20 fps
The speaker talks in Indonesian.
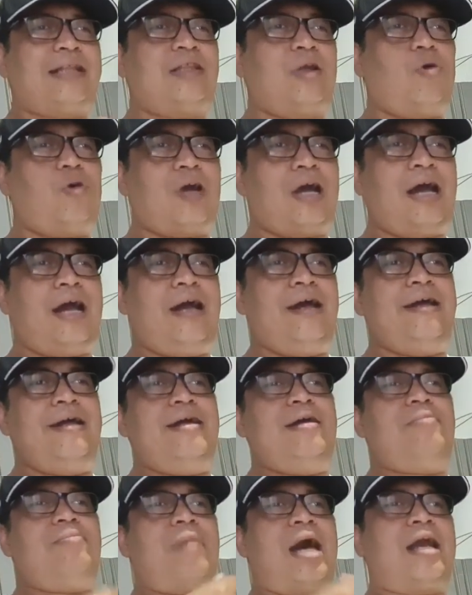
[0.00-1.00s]

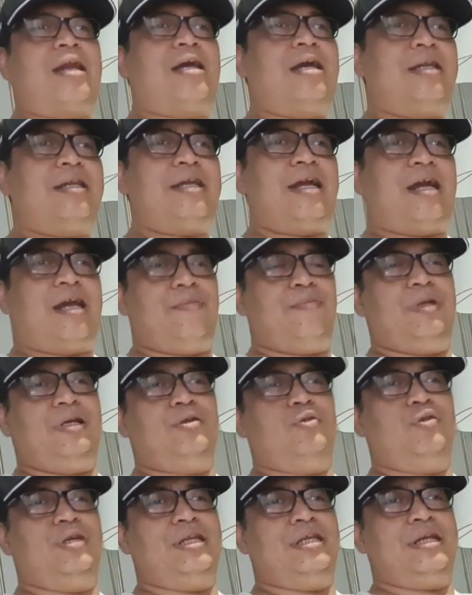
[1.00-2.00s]
ataukah market yang
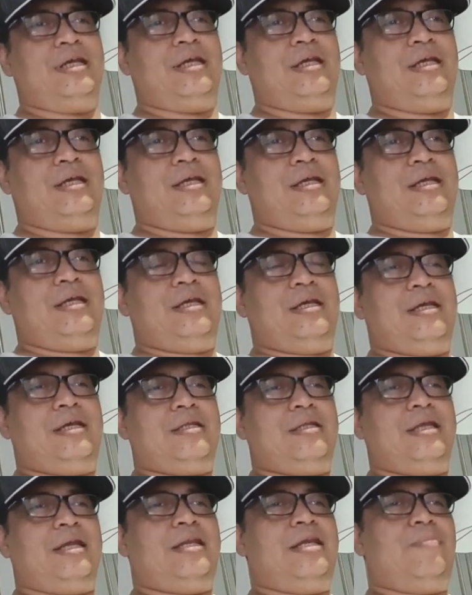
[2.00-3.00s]
ngambil duitnya.
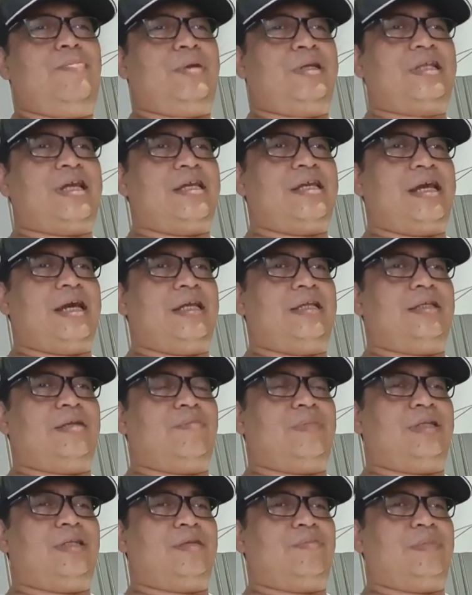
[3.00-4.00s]
Jadi
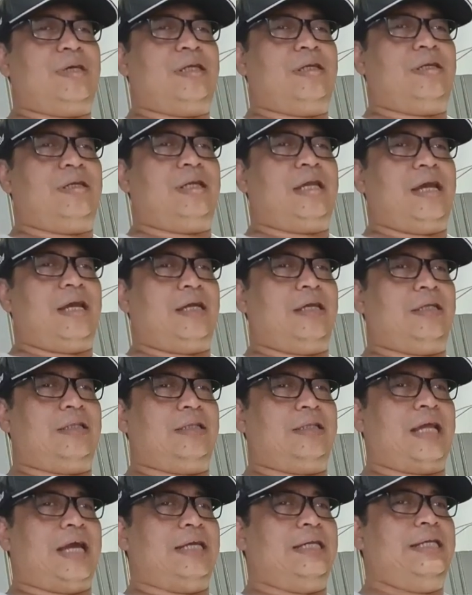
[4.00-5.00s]
pertanyaan teman-teman
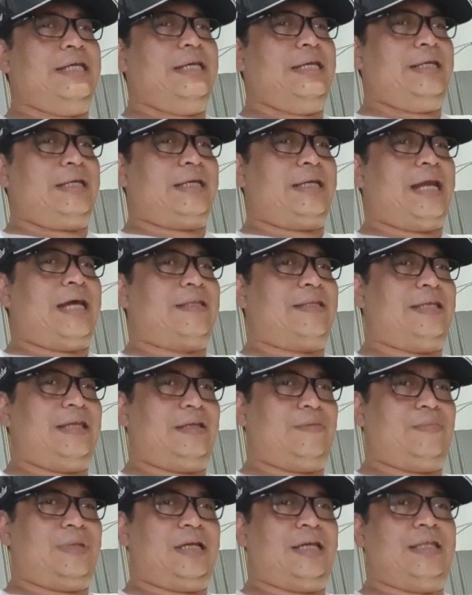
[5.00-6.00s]
yang tadi
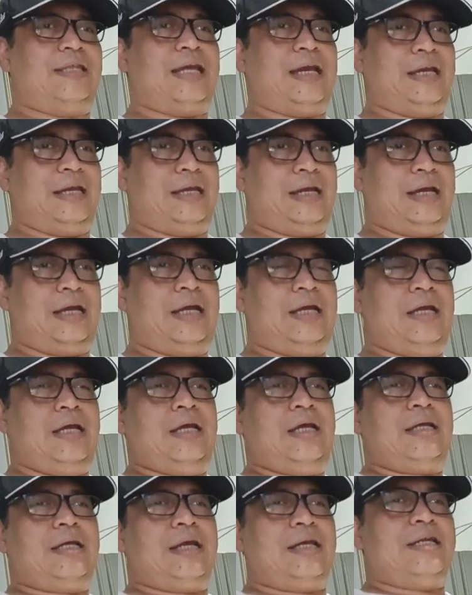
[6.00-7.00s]
klasik bagi saya
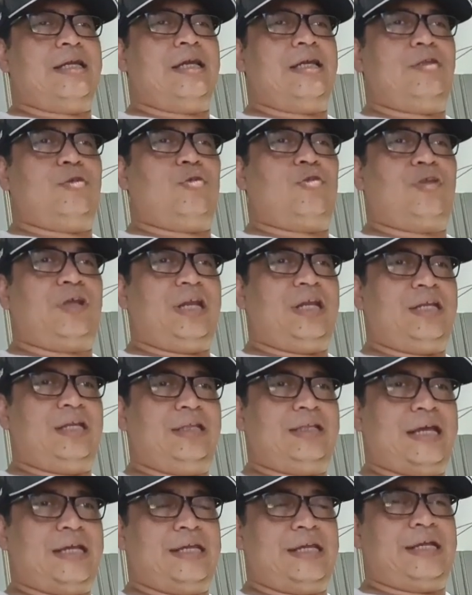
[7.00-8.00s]
karena itu
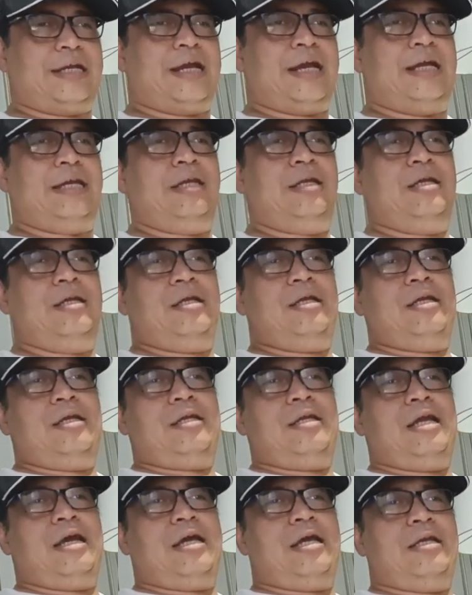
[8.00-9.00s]
sering ditanyakan
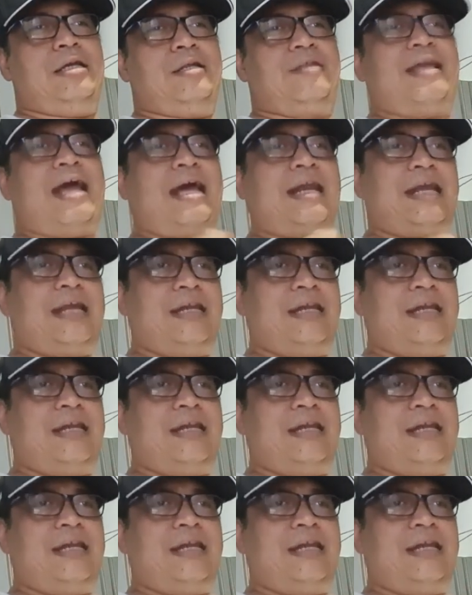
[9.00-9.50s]
dan